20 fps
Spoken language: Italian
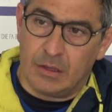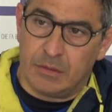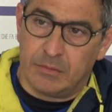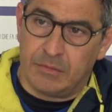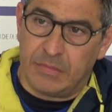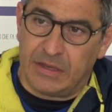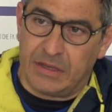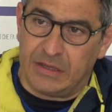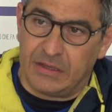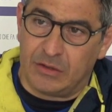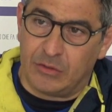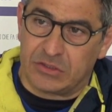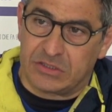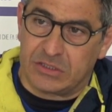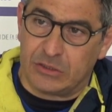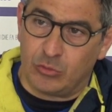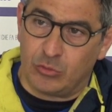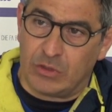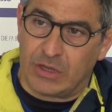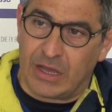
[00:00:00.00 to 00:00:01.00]
Beh, in
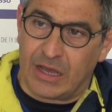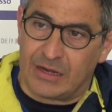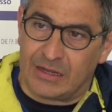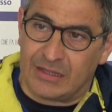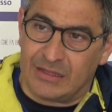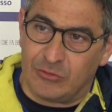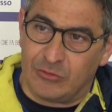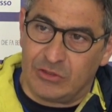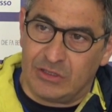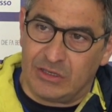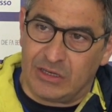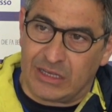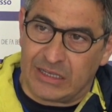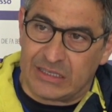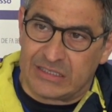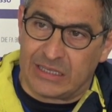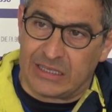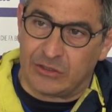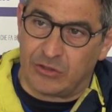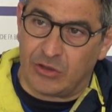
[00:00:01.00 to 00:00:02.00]
queste due gare devo dire che è
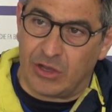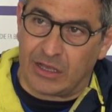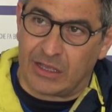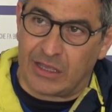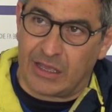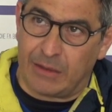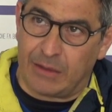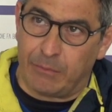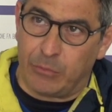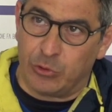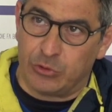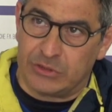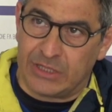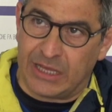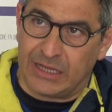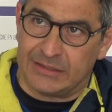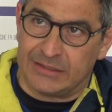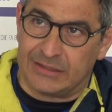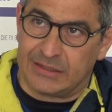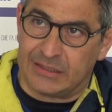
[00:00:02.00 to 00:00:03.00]
stato anche
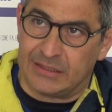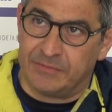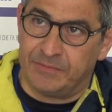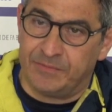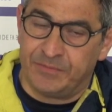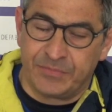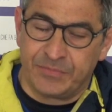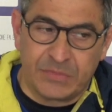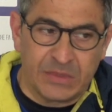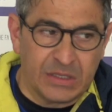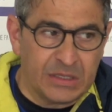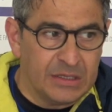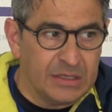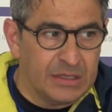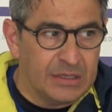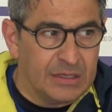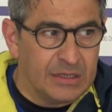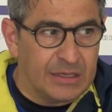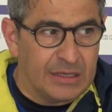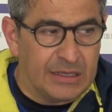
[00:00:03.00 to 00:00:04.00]
abbondante.
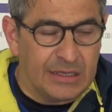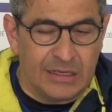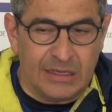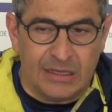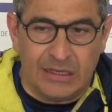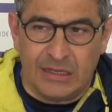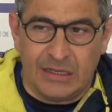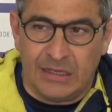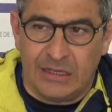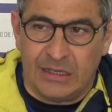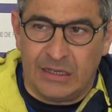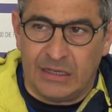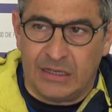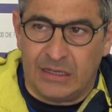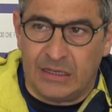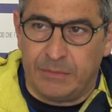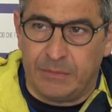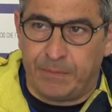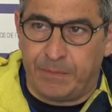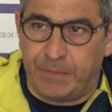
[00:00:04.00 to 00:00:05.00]

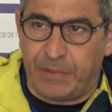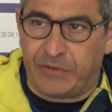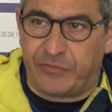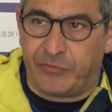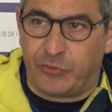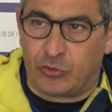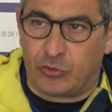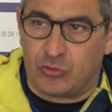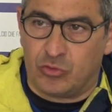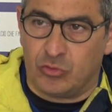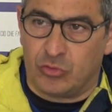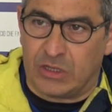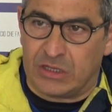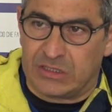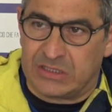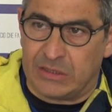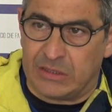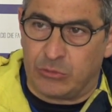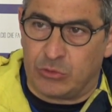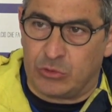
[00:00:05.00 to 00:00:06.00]
Eh, per fortuna
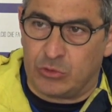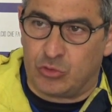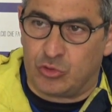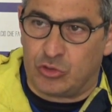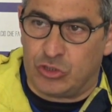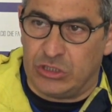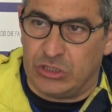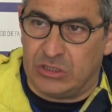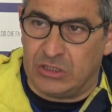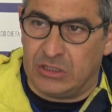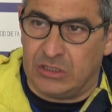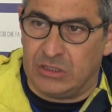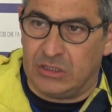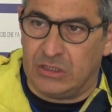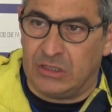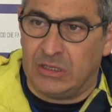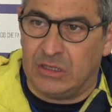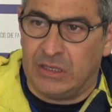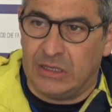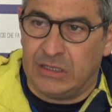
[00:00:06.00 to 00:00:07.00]
siamo
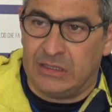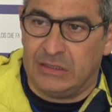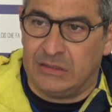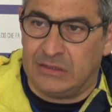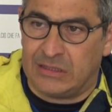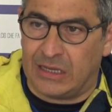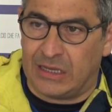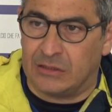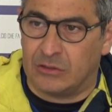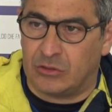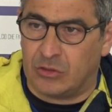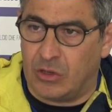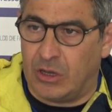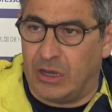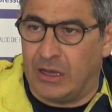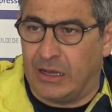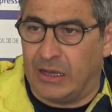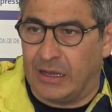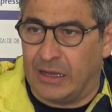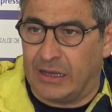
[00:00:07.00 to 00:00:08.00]
riusciti intanto
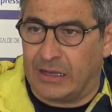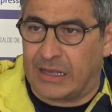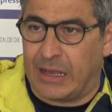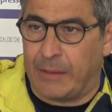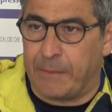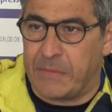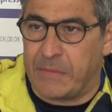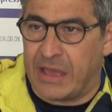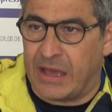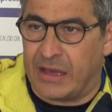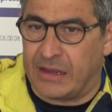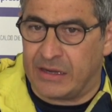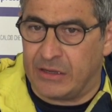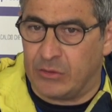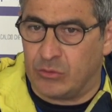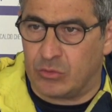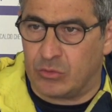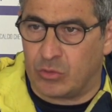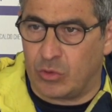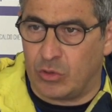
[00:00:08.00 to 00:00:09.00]
a cambiare
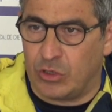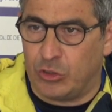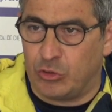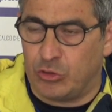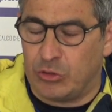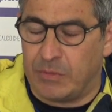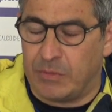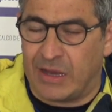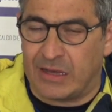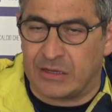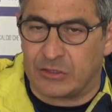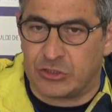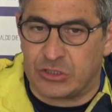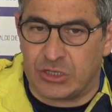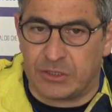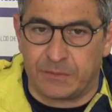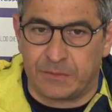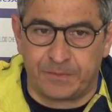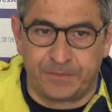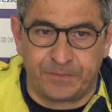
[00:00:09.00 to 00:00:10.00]
un ruolino di marcia